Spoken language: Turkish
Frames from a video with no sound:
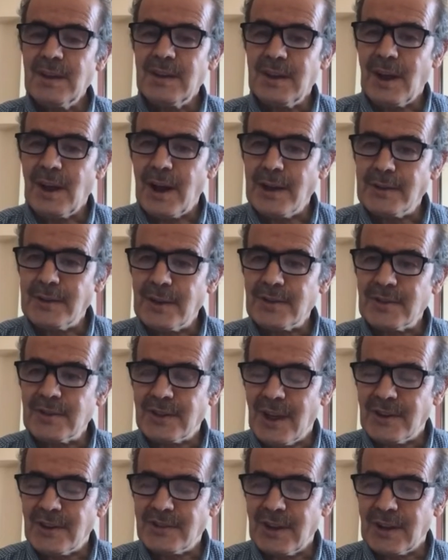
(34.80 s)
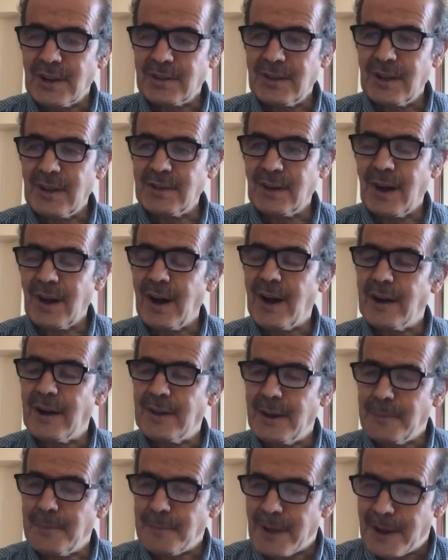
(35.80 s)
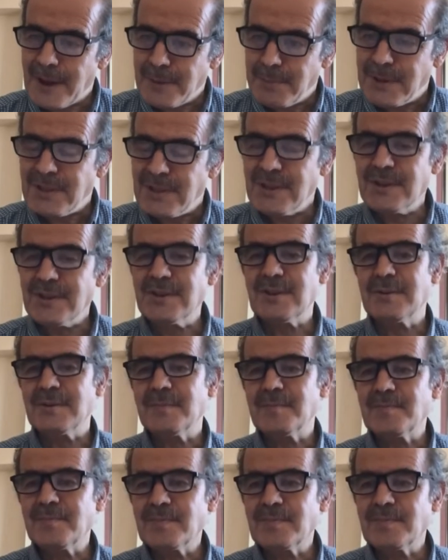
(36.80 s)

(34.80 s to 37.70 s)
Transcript: kainat gerçekten alemler midir?